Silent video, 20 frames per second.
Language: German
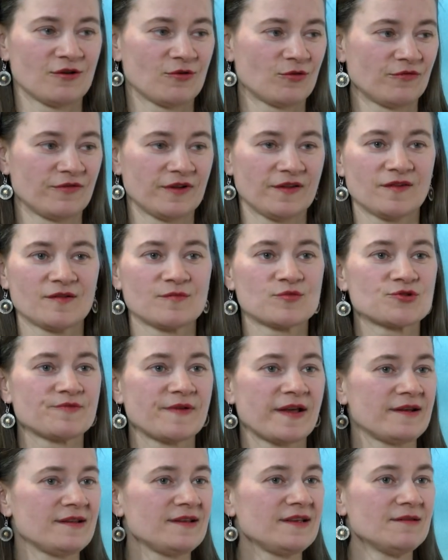Und wenn es eine
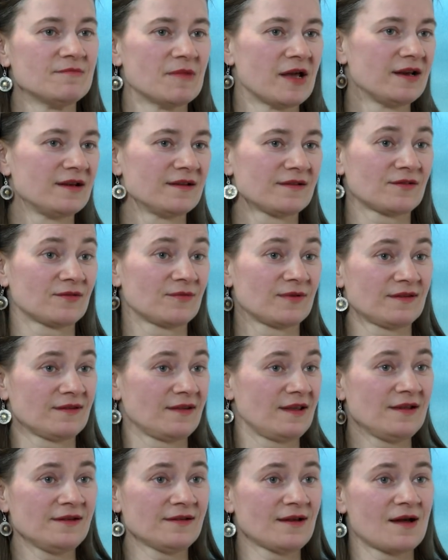Beschwerde-E-Mail ist,
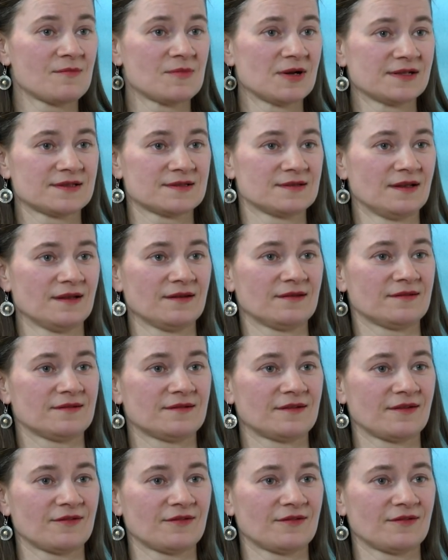sowas ging damals nicht.